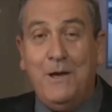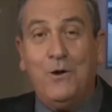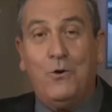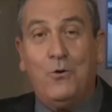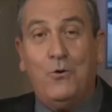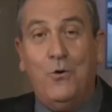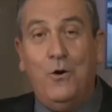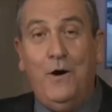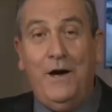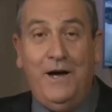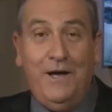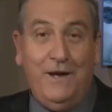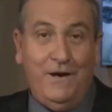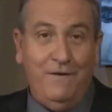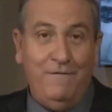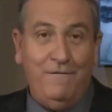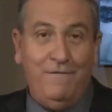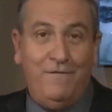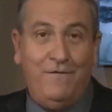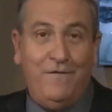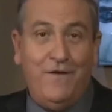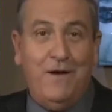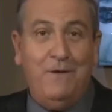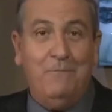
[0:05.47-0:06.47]
منكم
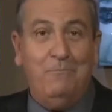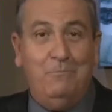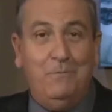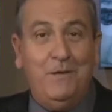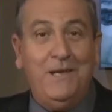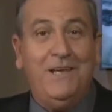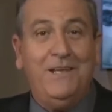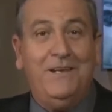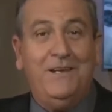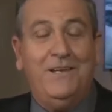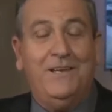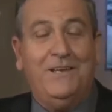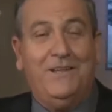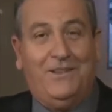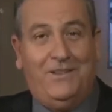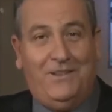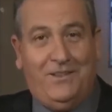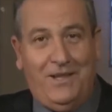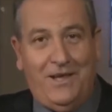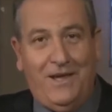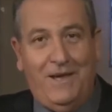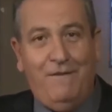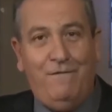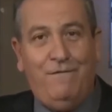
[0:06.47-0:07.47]
عرف مين
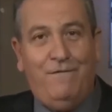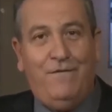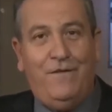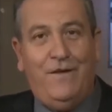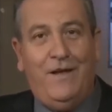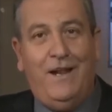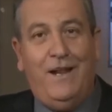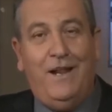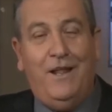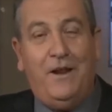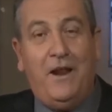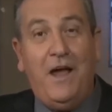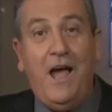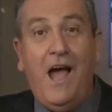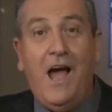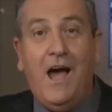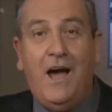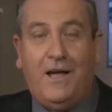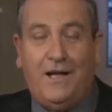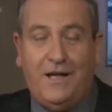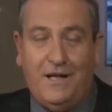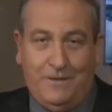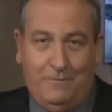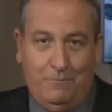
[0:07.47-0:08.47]
الضيف اللي راح
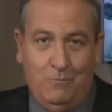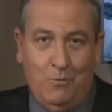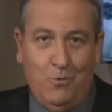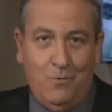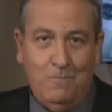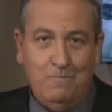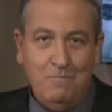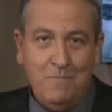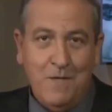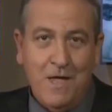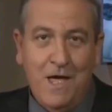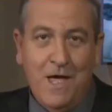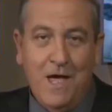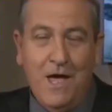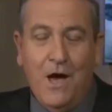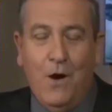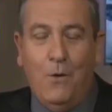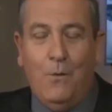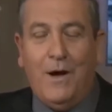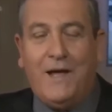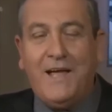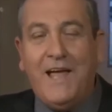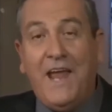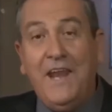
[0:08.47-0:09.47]
أقدمه
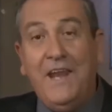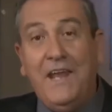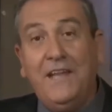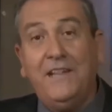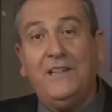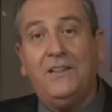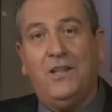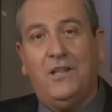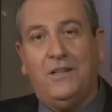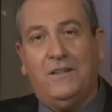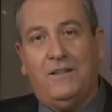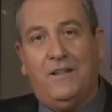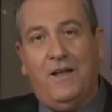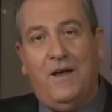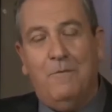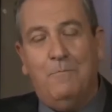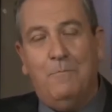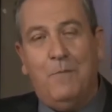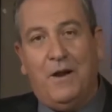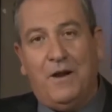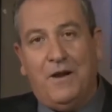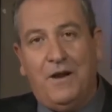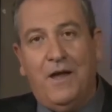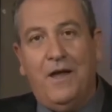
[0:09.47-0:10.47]
هو كان عدة
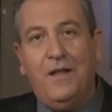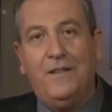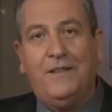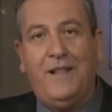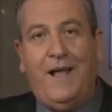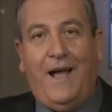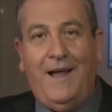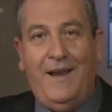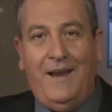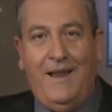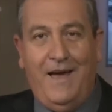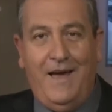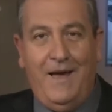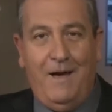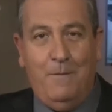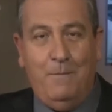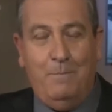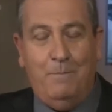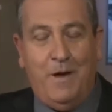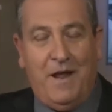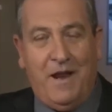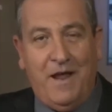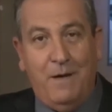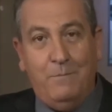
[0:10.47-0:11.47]
مرات على
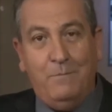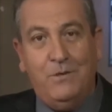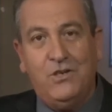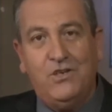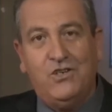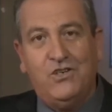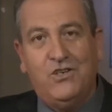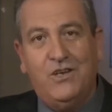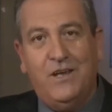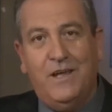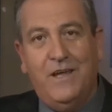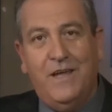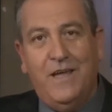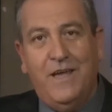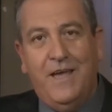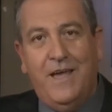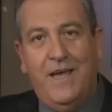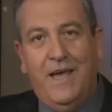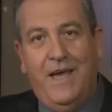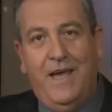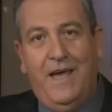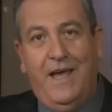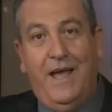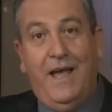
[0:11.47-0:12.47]
برامج
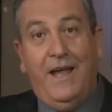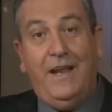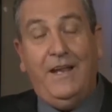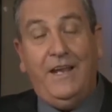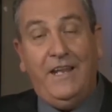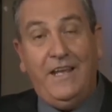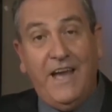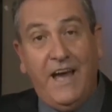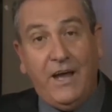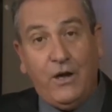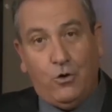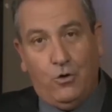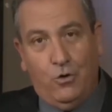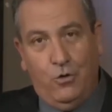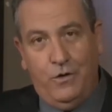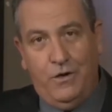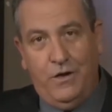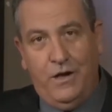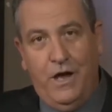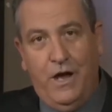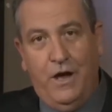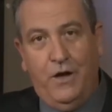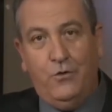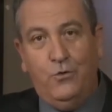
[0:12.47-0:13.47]
آه،
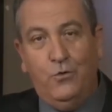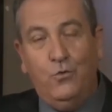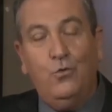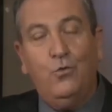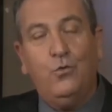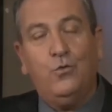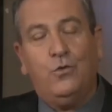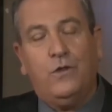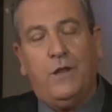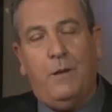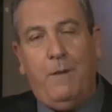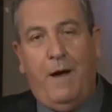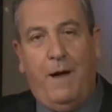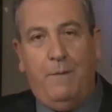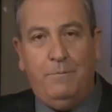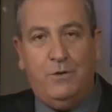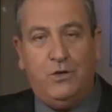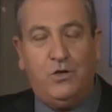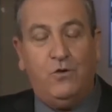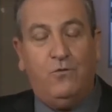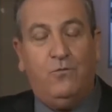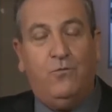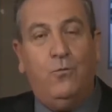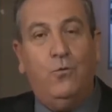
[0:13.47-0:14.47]
ليكن نور وطبعا
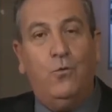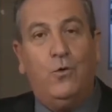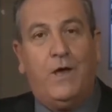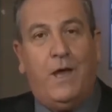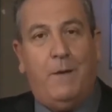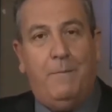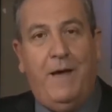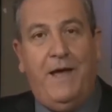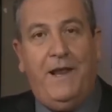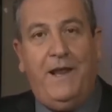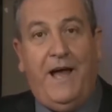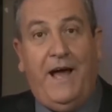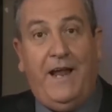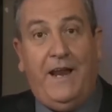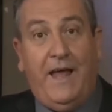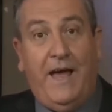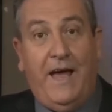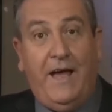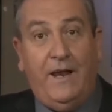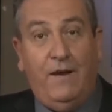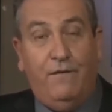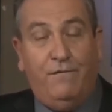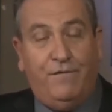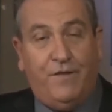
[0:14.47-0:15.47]
بتشوفوه كمان
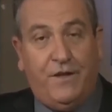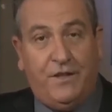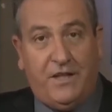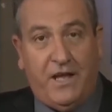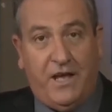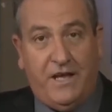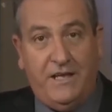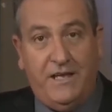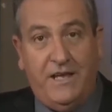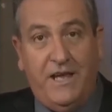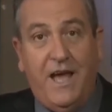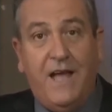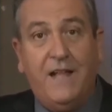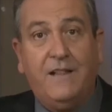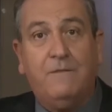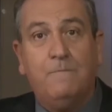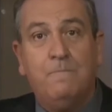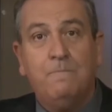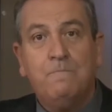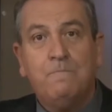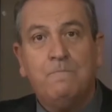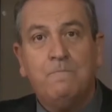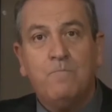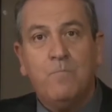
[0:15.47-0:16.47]
على الفضائيات
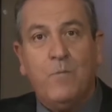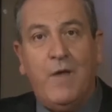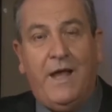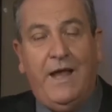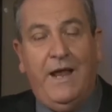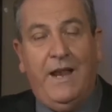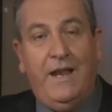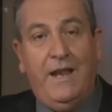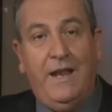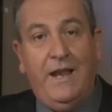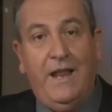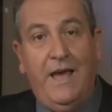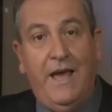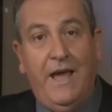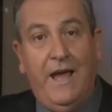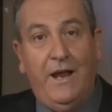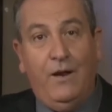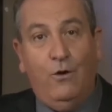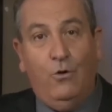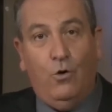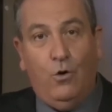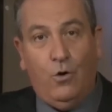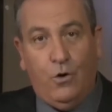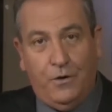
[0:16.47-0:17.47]

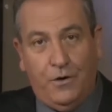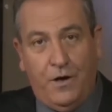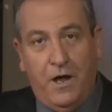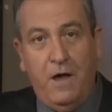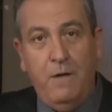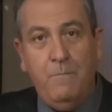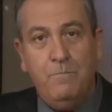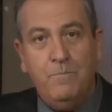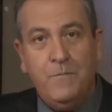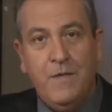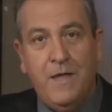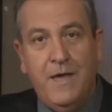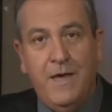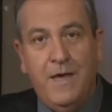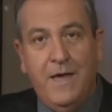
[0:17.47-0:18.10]
الأخرى